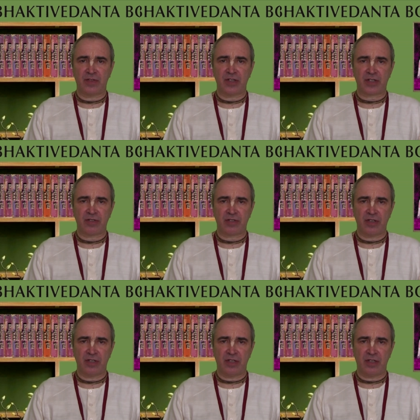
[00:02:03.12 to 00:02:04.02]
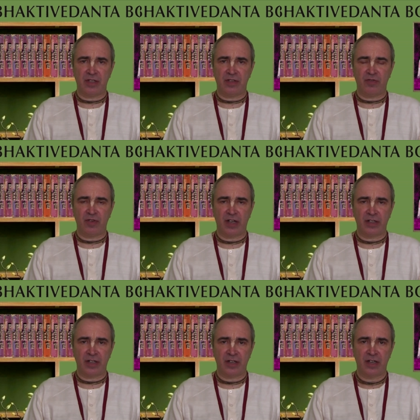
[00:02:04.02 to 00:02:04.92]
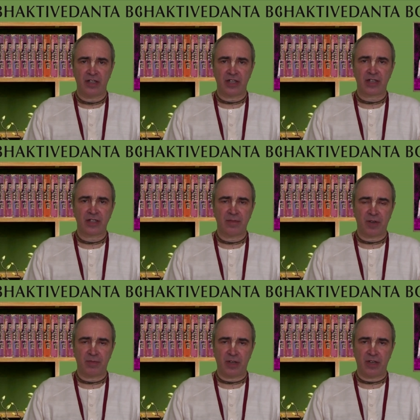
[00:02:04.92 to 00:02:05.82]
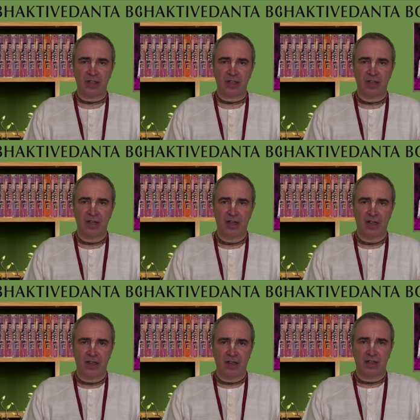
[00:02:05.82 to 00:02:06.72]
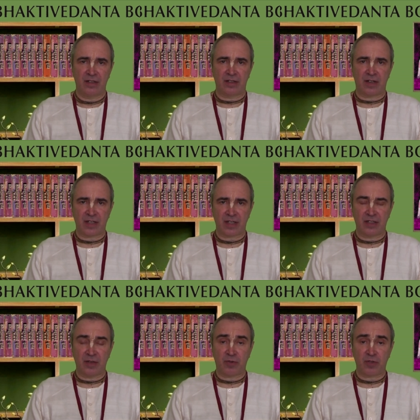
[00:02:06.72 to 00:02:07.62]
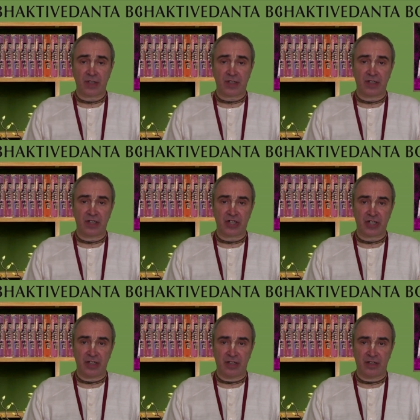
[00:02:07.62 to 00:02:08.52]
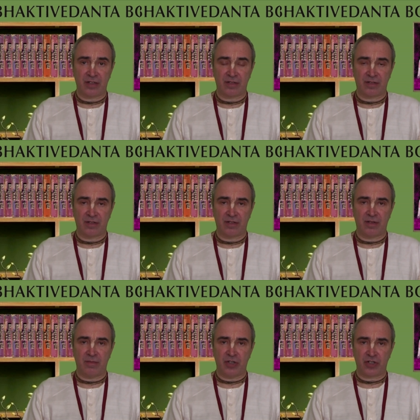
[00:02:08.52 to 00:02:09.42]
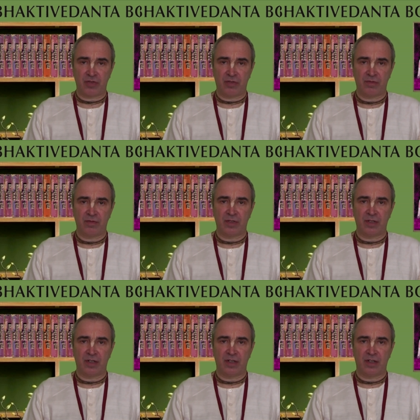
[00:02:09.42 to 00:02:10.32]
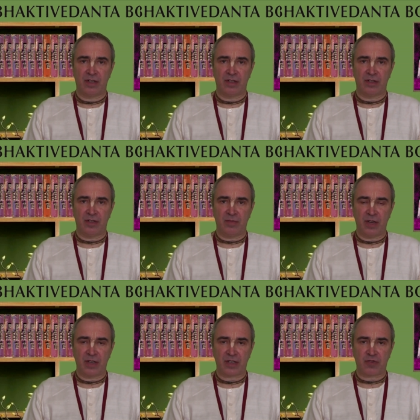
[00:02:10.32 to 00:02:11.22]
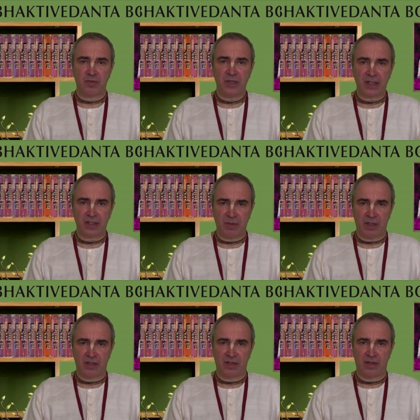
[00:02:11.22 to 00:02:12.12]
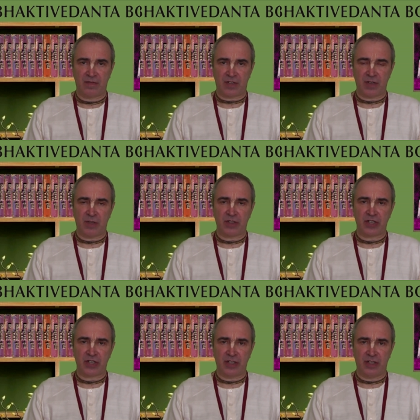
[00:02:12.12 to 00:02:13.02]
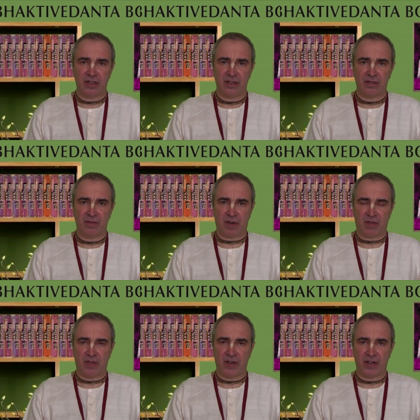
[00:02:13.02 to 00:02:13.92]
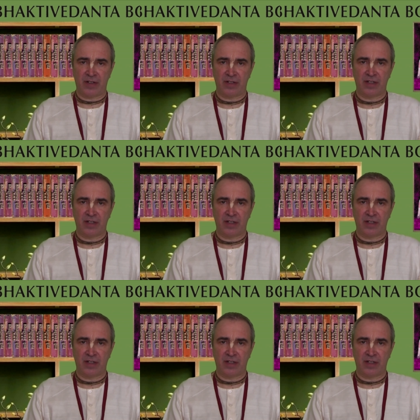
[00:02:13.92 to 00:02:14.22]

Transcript: ответственностью, не индивидуальное частное предприятие. Траст – это просто соглашение между тремя субъектами взаимоотношений правовых.